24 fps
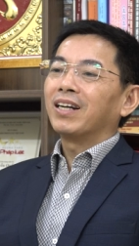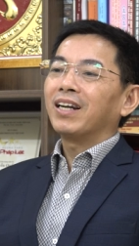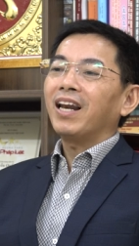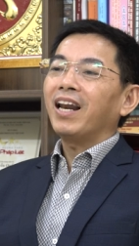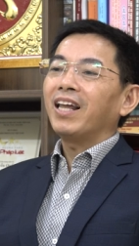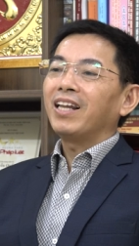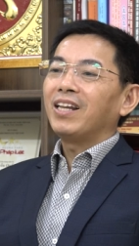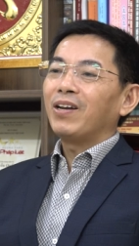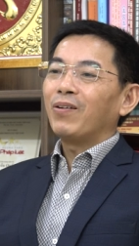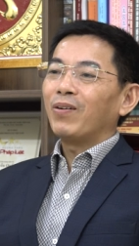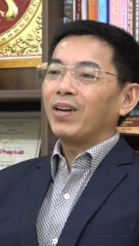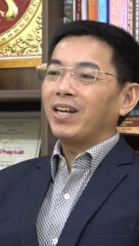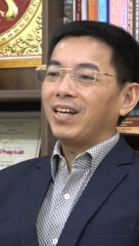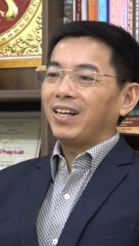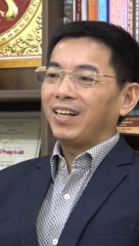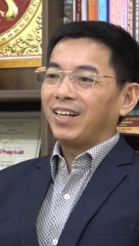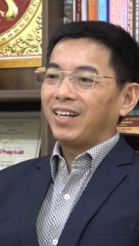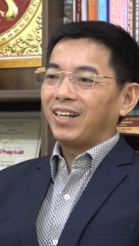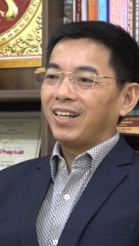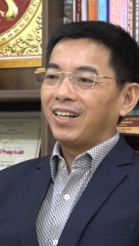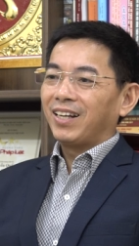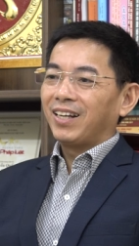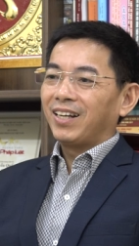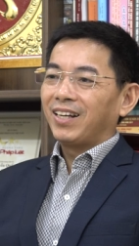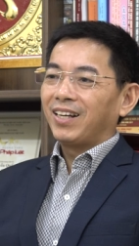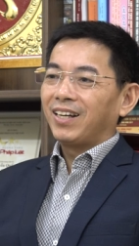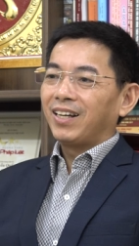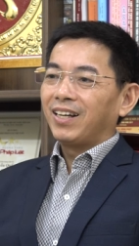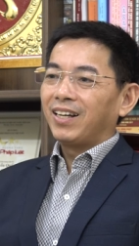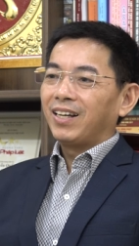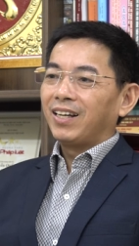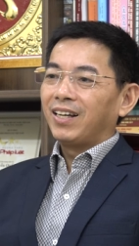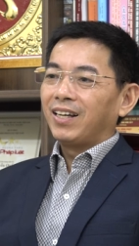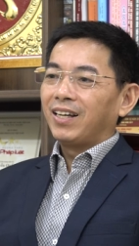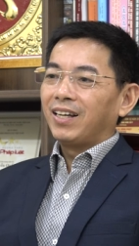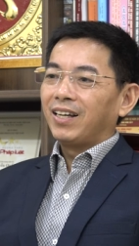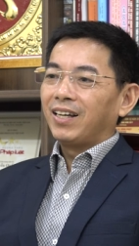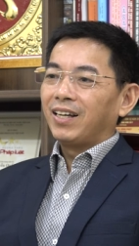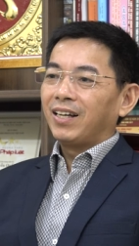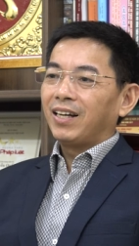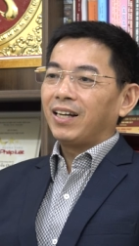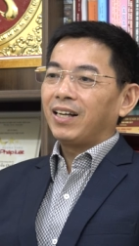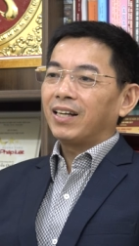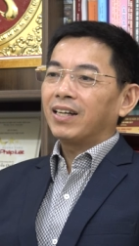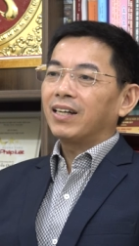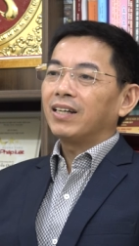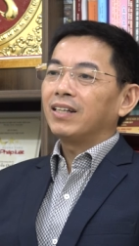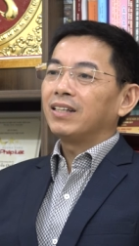rất là nhiều lần
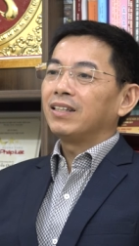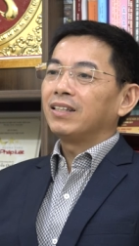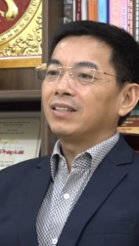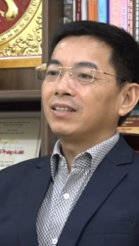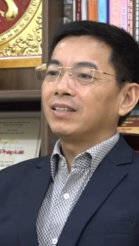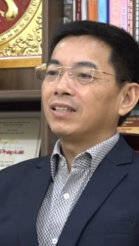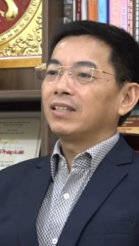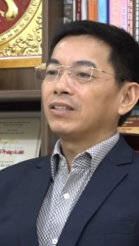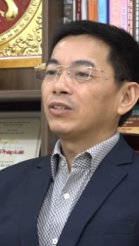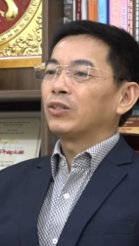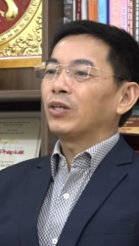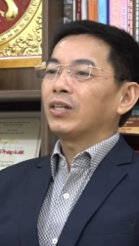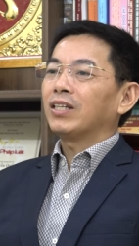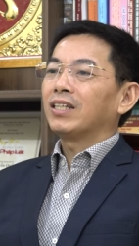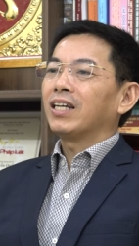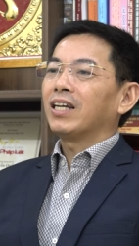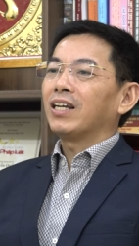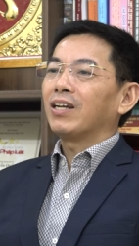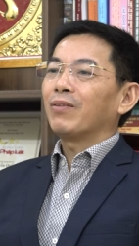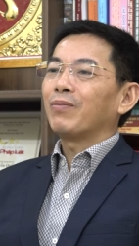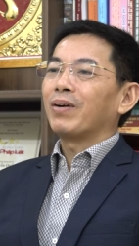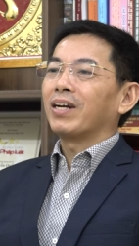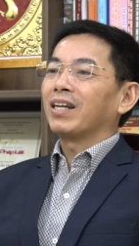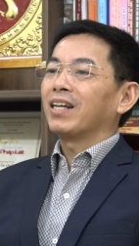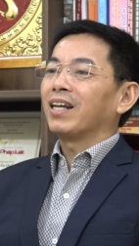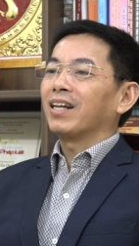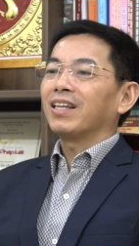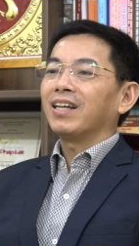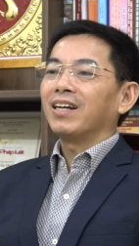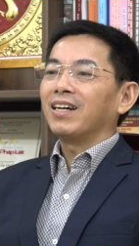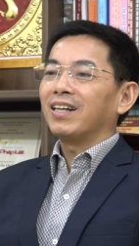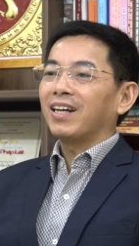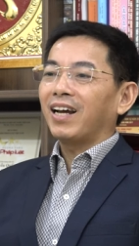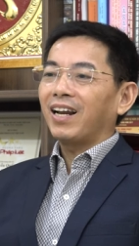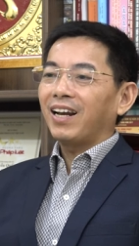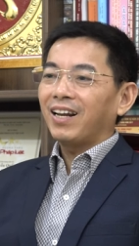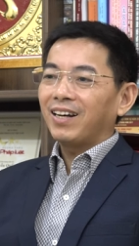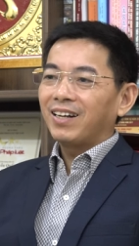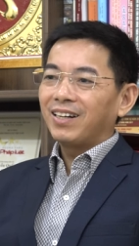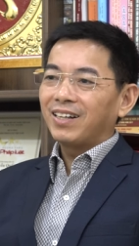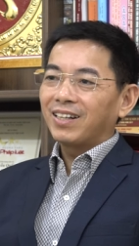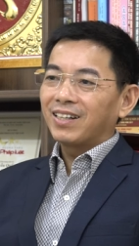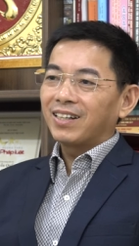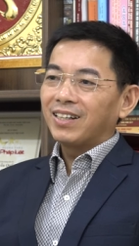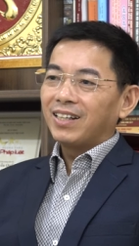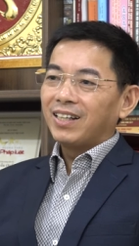là cái cho xuất trình cái bản điện tử ra là được